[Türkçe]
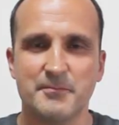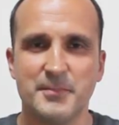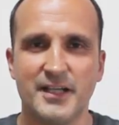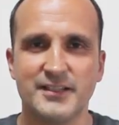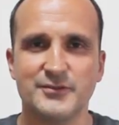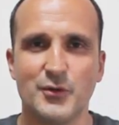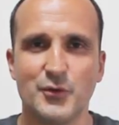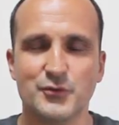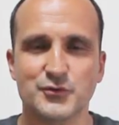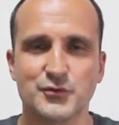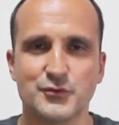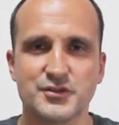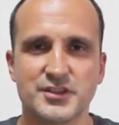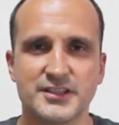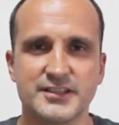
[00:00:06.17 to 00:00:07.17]
Ben
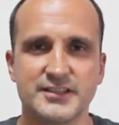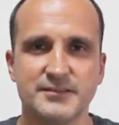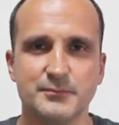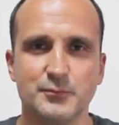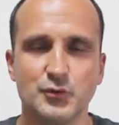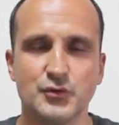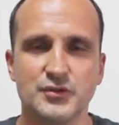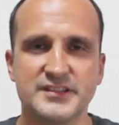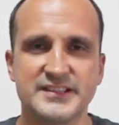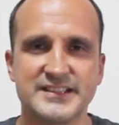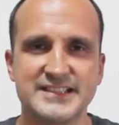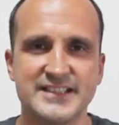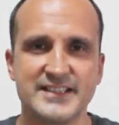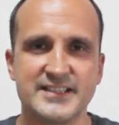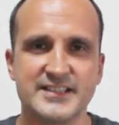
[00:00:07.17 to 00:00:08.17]
Özgür Çetin. Bugün
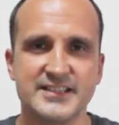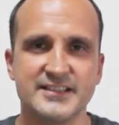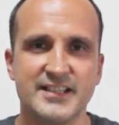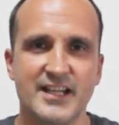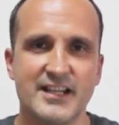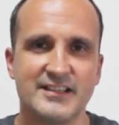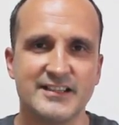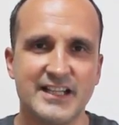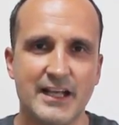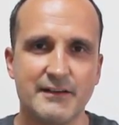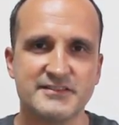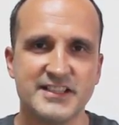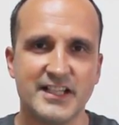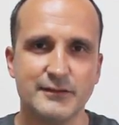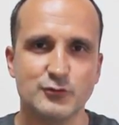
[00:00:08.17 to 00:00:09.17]
sizler için
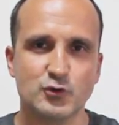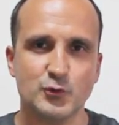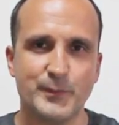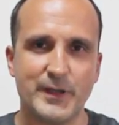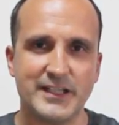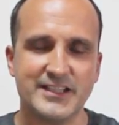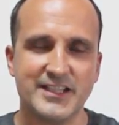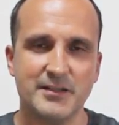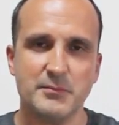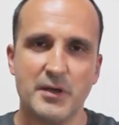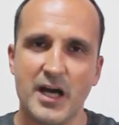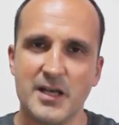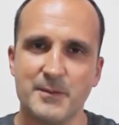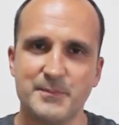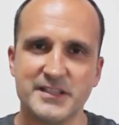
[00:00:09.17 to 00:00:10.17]
Lifestyle Supercam
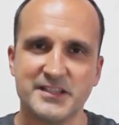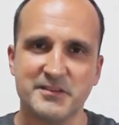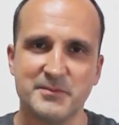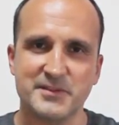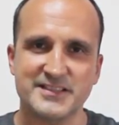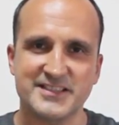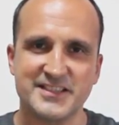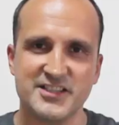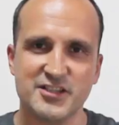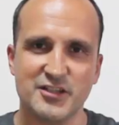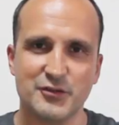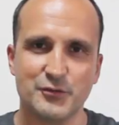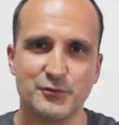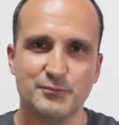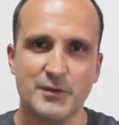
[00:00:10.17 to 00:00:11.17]
IP kamerasını
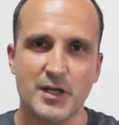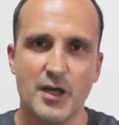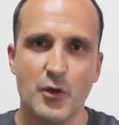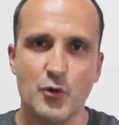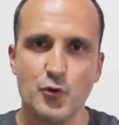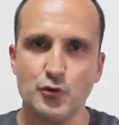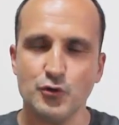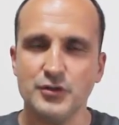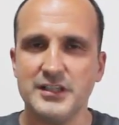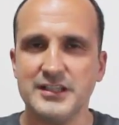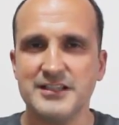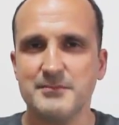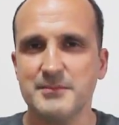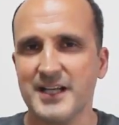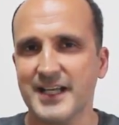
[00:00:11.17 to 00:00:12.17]
inceliyorum. Ürünle
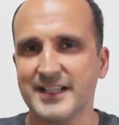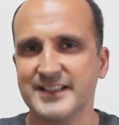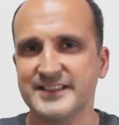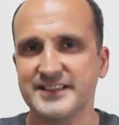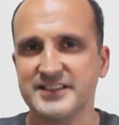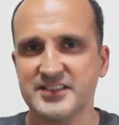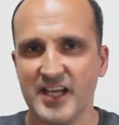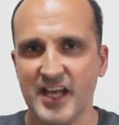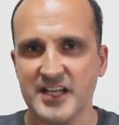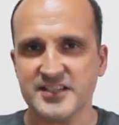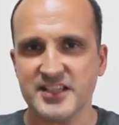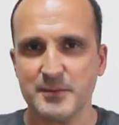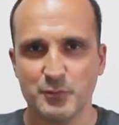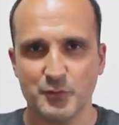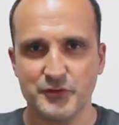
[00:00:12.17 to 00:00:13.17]
ilgili merak ettiğiniz her
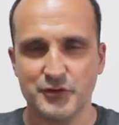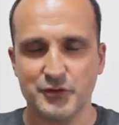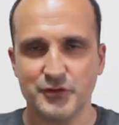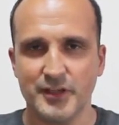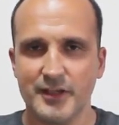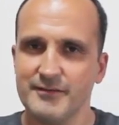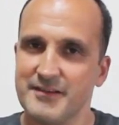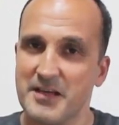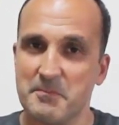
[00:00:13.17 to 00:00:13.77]
şey bu videoda.